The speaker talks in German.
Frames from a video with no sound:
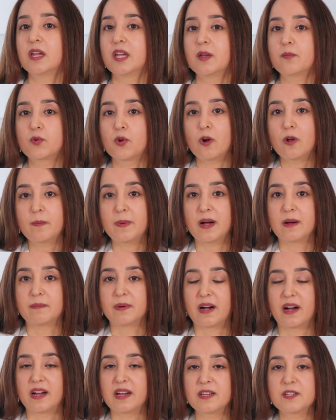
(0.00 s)
Im
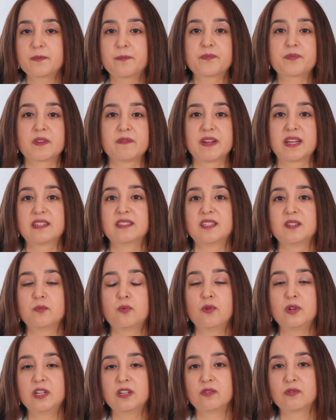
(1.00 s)
Körperbereich werden die
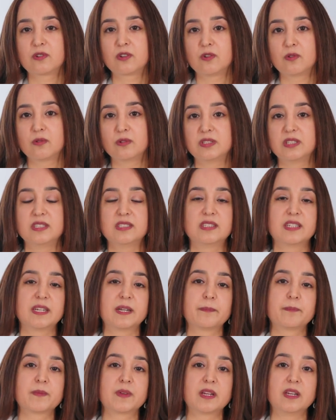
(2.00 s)

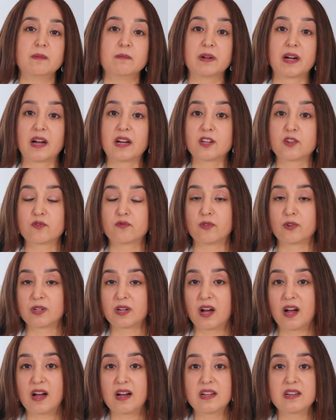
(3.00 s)
Polynukleotide im Bereich
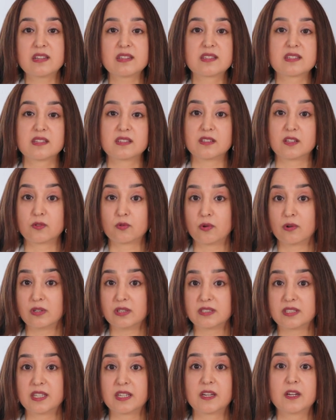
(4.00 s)
von Hals,
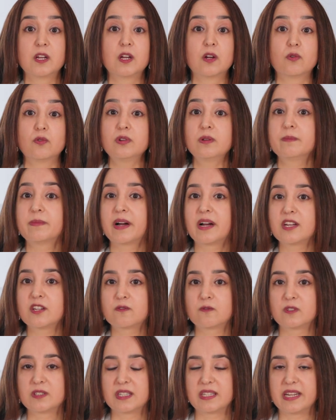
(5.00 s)
Dekolte und im Bereich
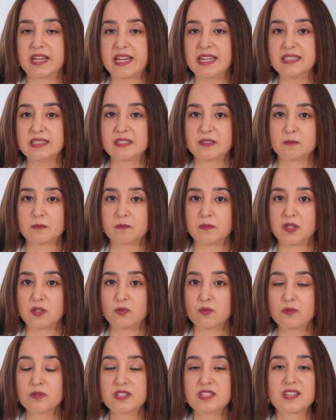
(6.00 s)
von den Händen
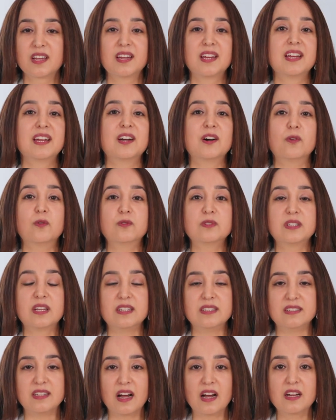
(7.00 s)
benutzt und
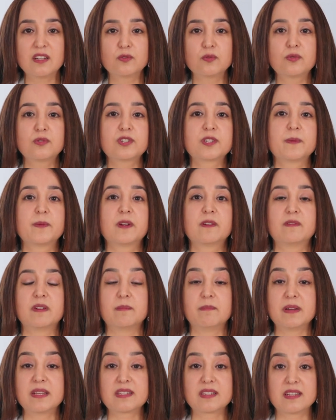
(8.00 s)
dadurch
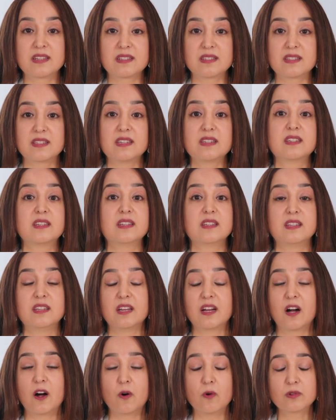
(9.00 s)
verbessert sich die
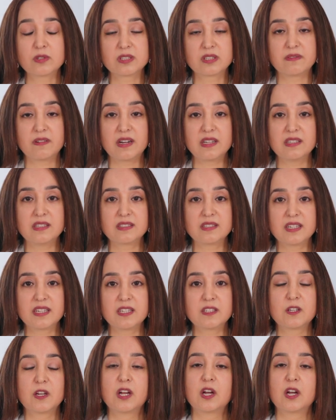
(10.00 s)
Hautqualität